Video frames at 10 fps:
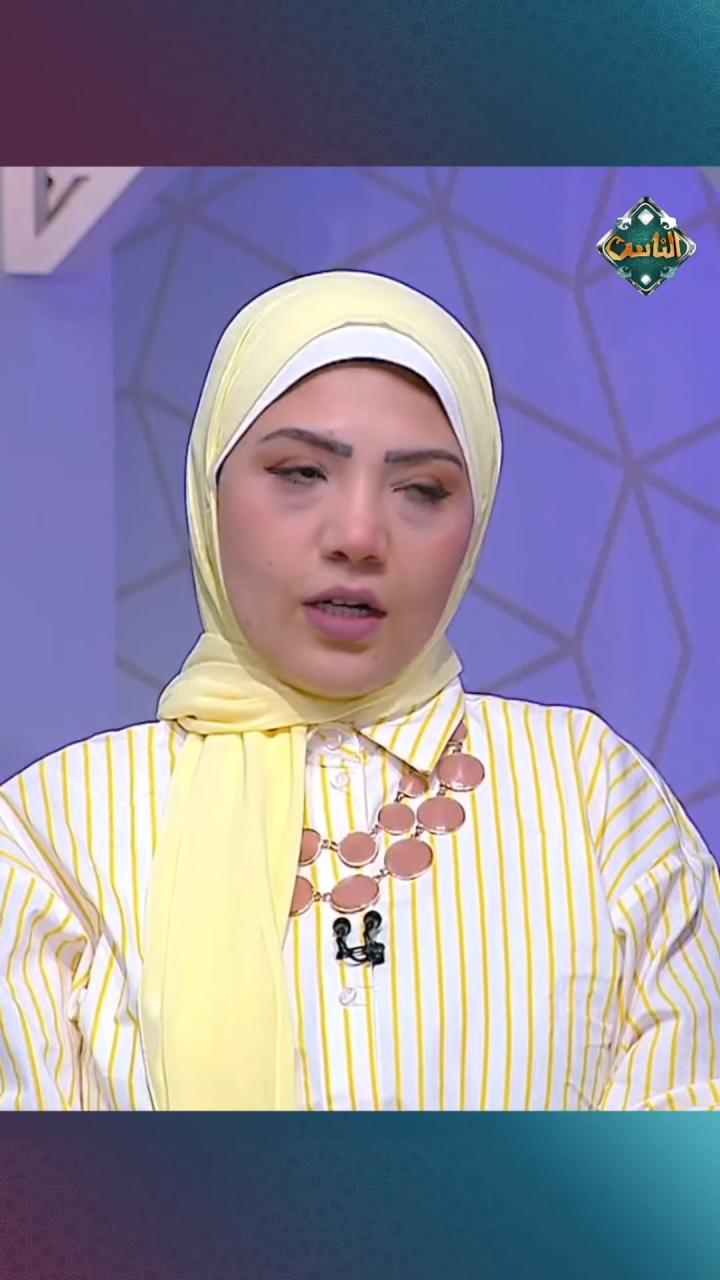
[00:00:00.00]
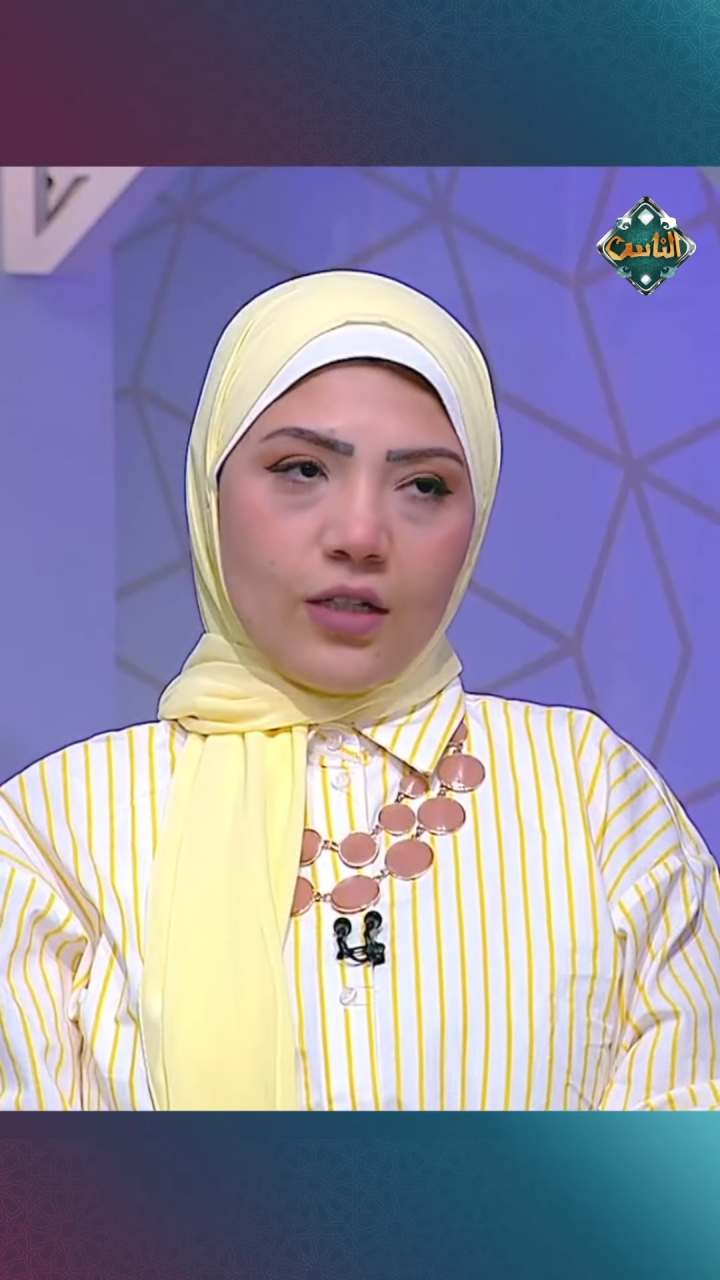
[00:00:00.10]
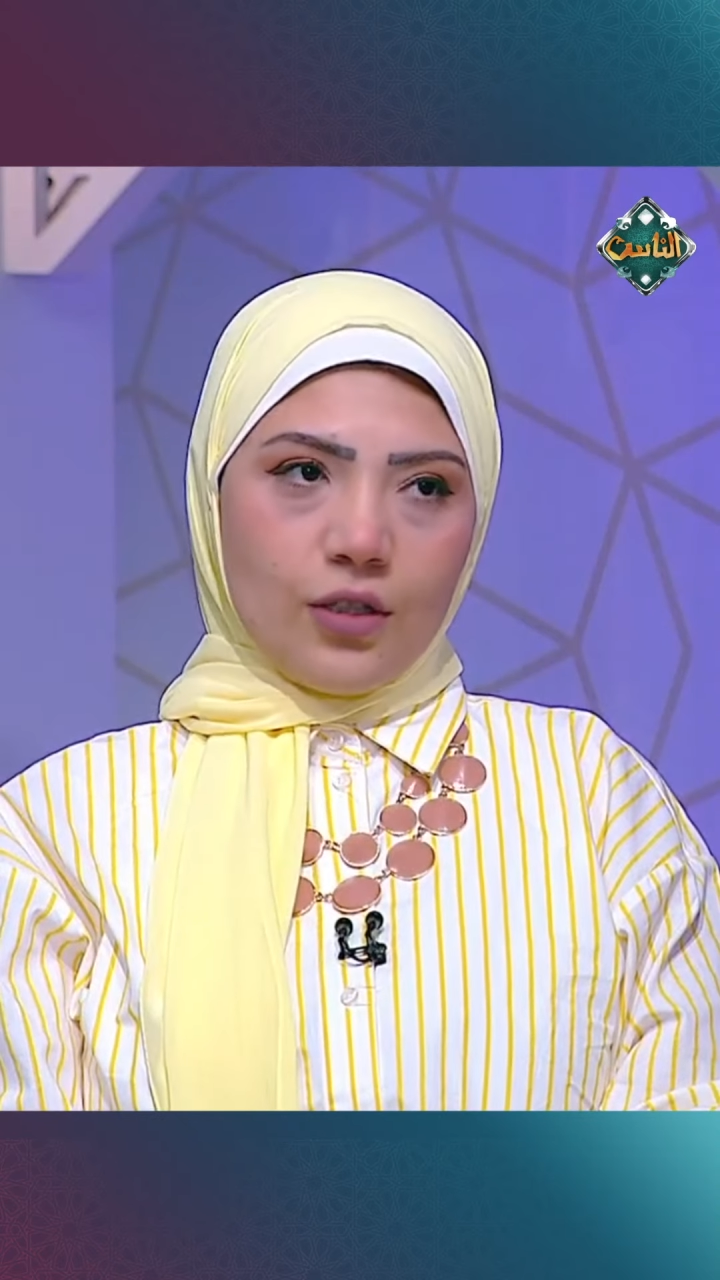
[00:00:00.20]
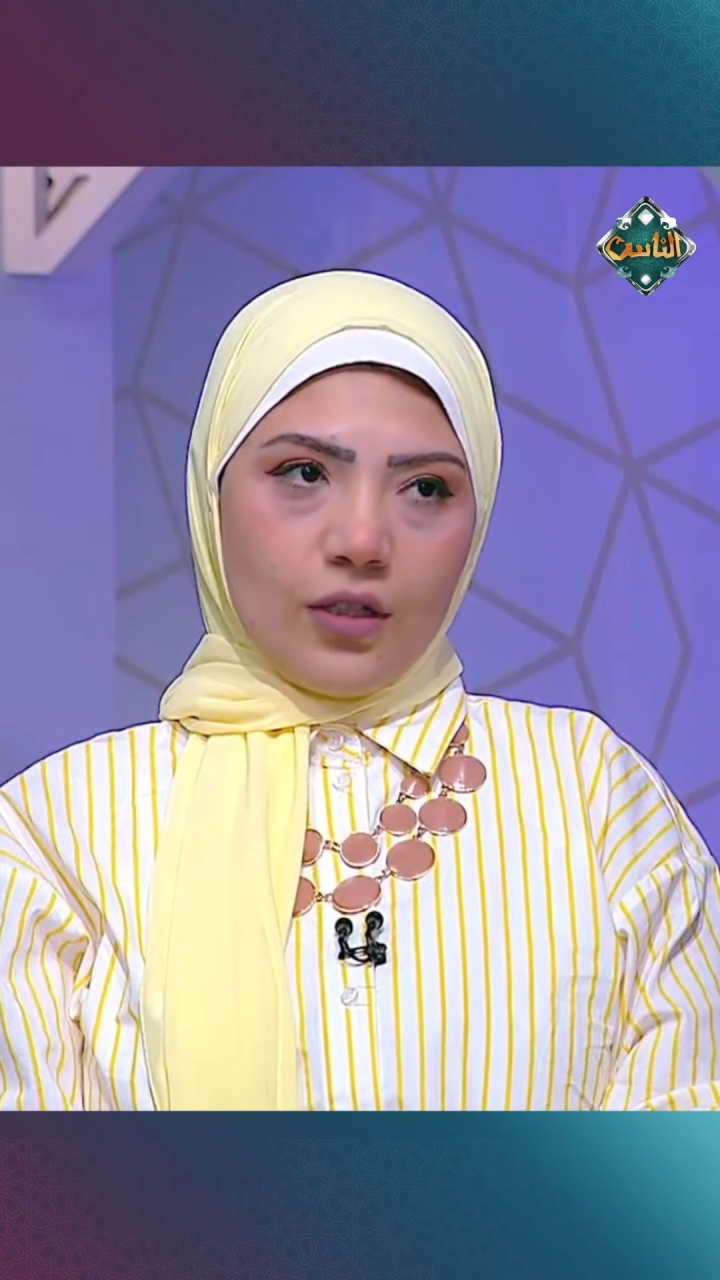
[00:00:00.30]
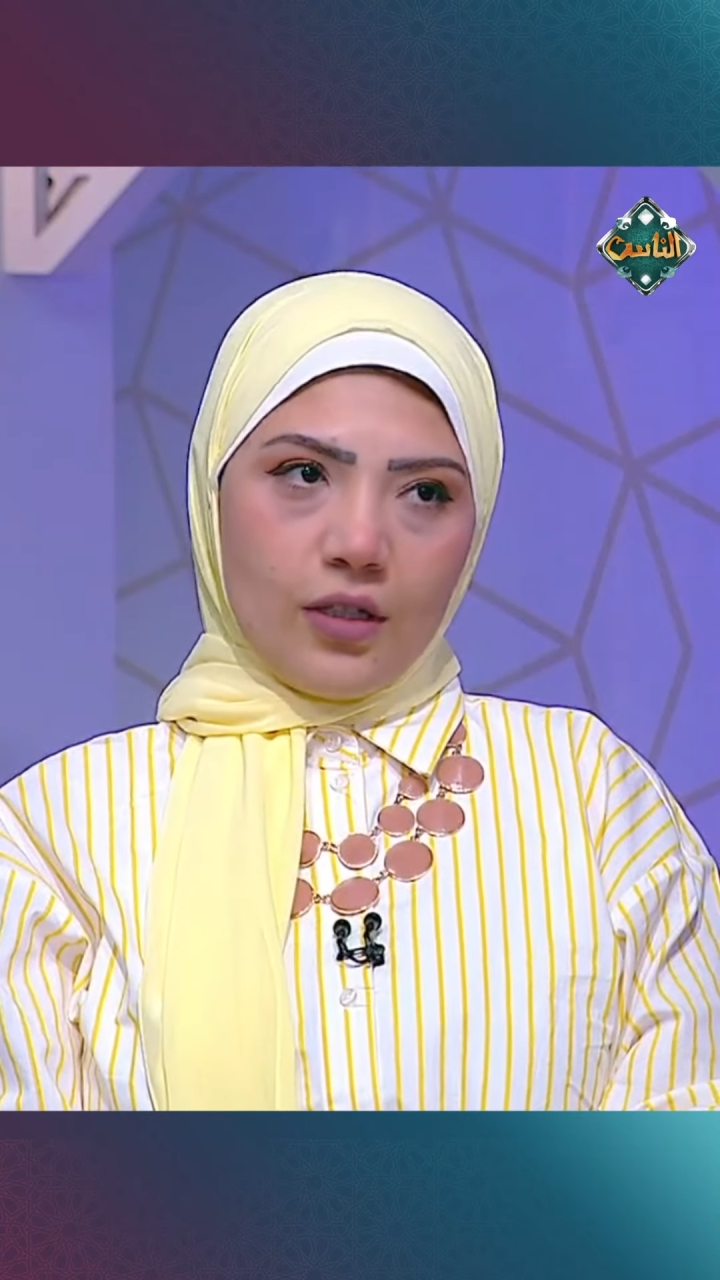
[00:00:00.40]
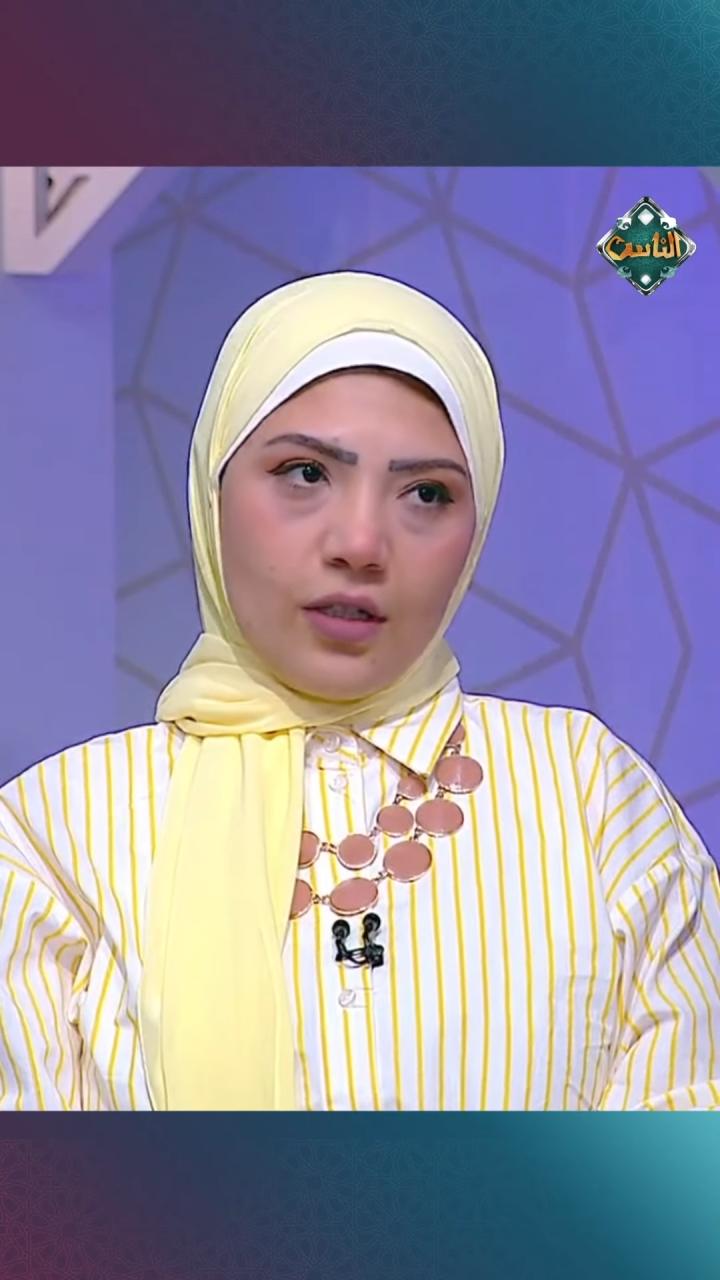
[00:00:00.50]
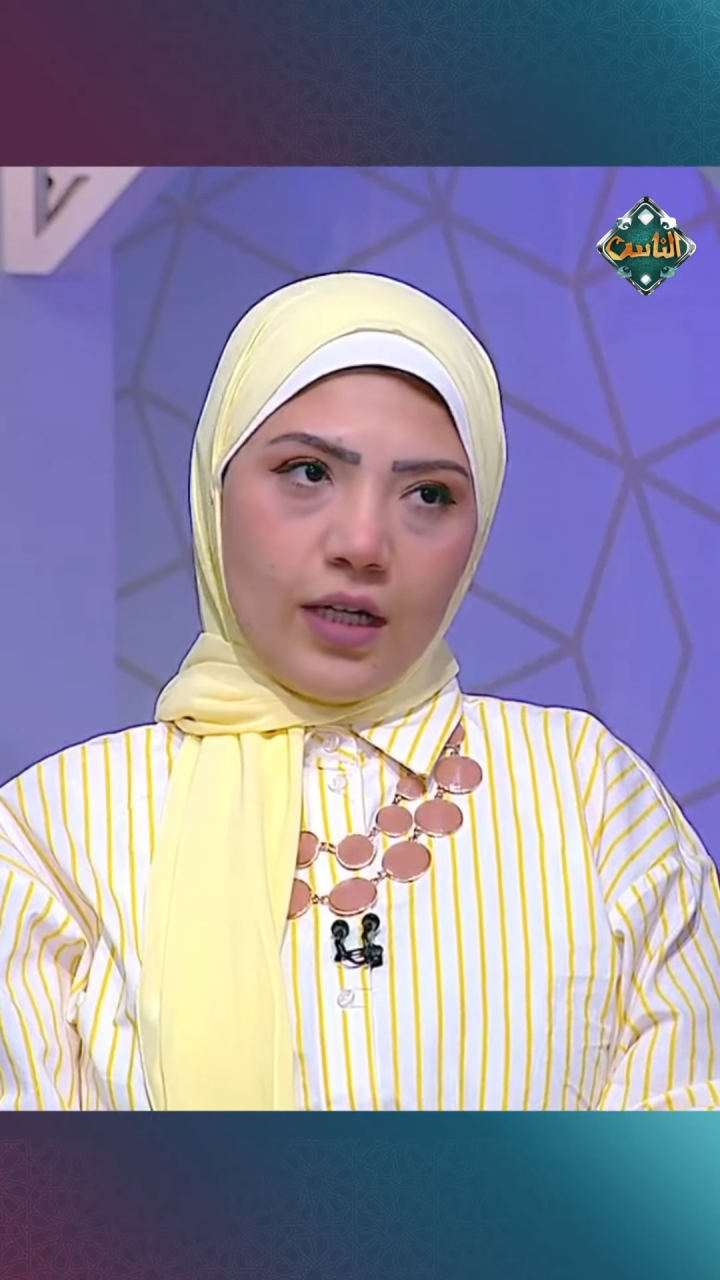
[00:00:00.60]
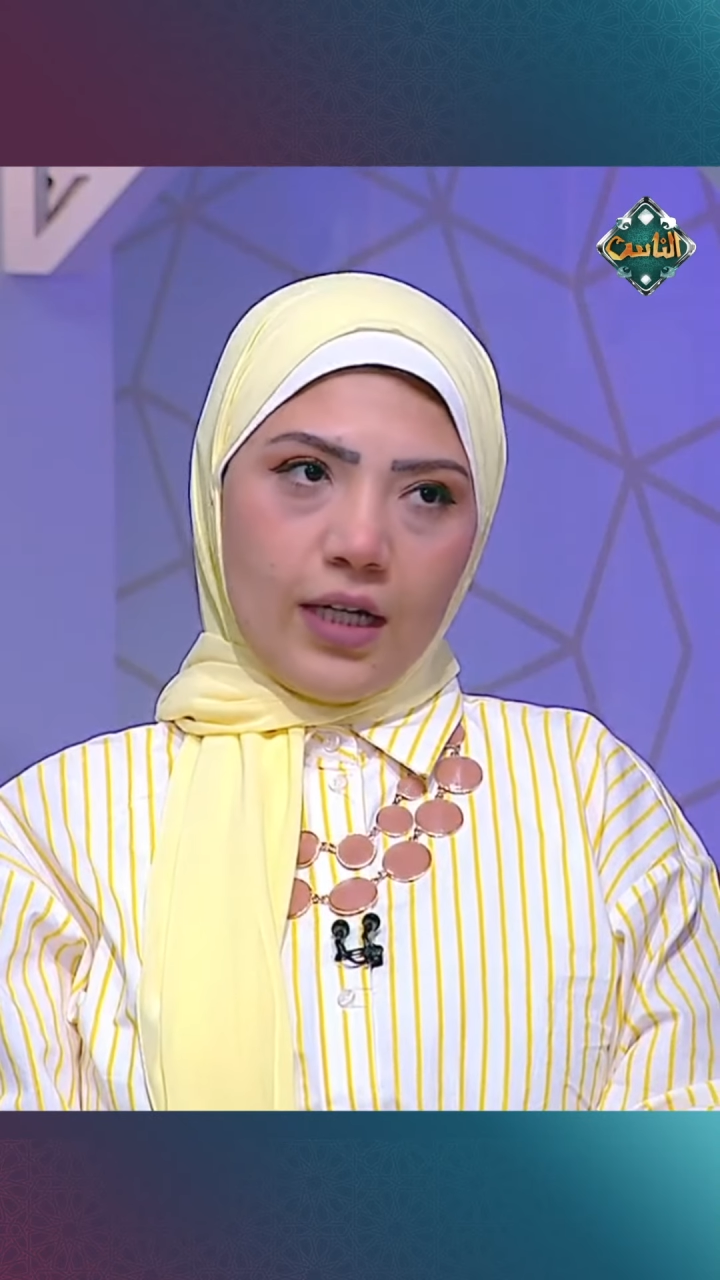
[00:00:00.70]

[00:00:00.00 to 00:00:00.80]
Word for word: هختارها